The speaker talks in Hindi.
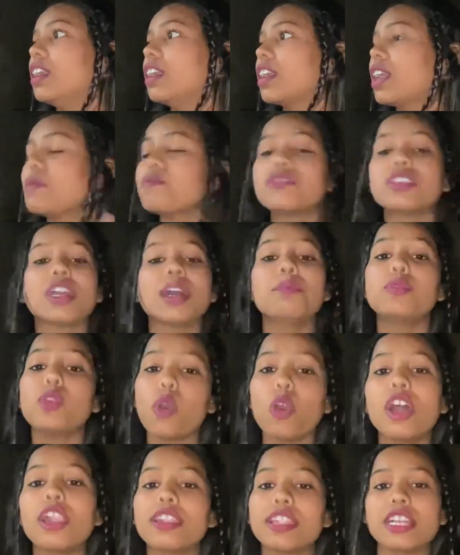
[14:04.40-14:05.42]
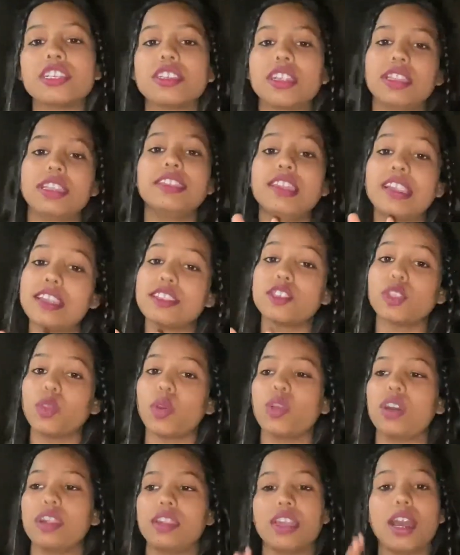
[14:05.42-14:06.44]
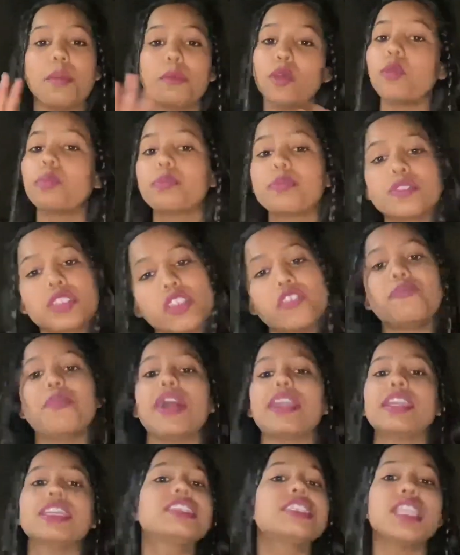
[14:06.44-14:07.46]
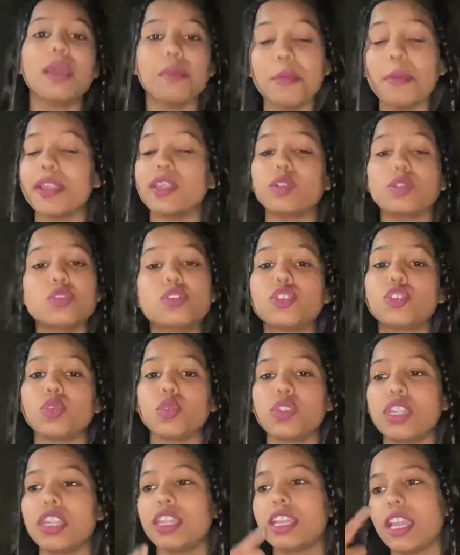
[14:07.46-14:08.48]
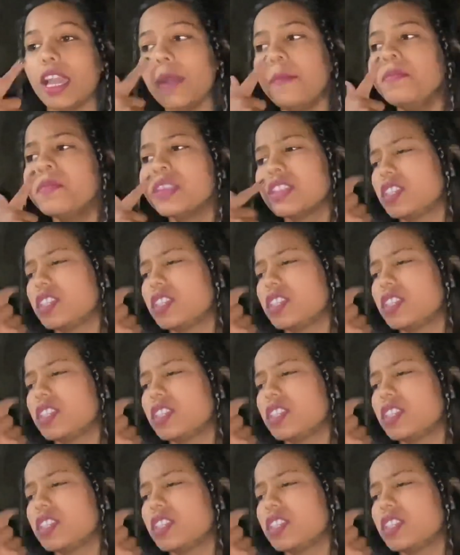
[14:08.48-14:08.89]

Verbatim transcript: कम से कम दो घंटा चली डेढ़ से दो घंटा हम लोग सिर्फ बैठे इसलिए भी मैंने कुछ शूट नहीं किया है